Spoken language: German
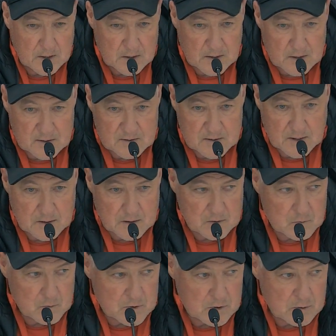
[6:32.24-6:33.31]
Kiste hat dann
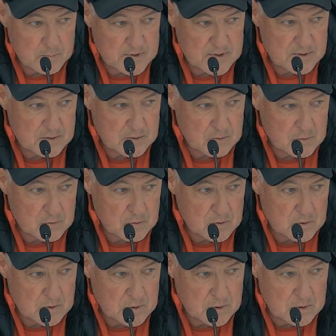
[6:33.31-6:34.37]
durchgebissen
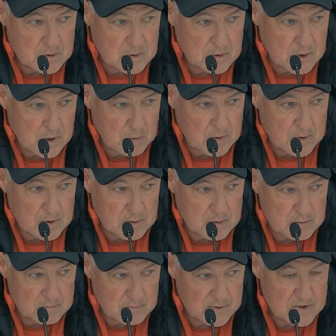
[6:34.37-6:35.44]
und äh, aber
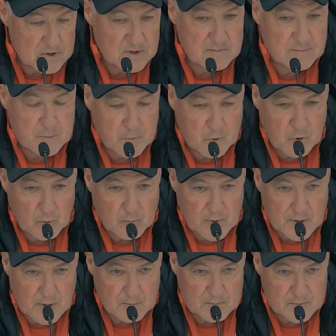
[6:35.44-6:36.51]
was ich jetzt mitbekommen
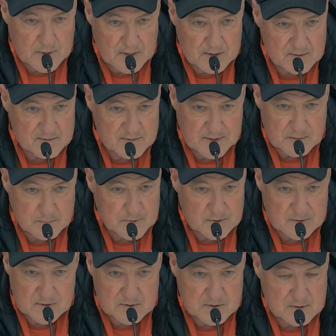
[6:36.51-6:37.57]
habe, die ersten Statements
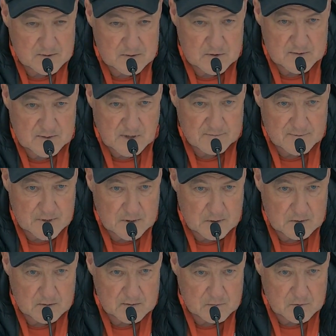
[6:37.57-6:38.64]
ist jetzt nichts
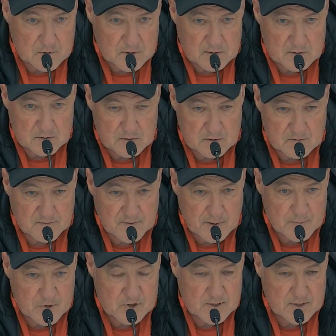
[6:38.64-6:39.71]
Gravierendes, sodass eine Gefahr
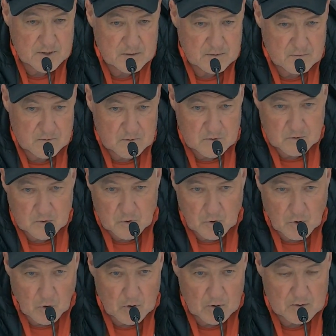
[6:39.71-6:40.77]
bestehen
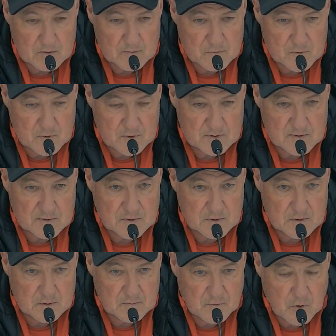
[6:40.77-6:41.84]
könnte für das
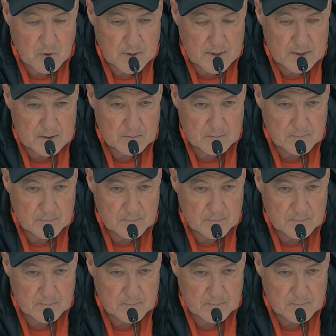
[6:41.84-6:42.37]
äh, Wochenende.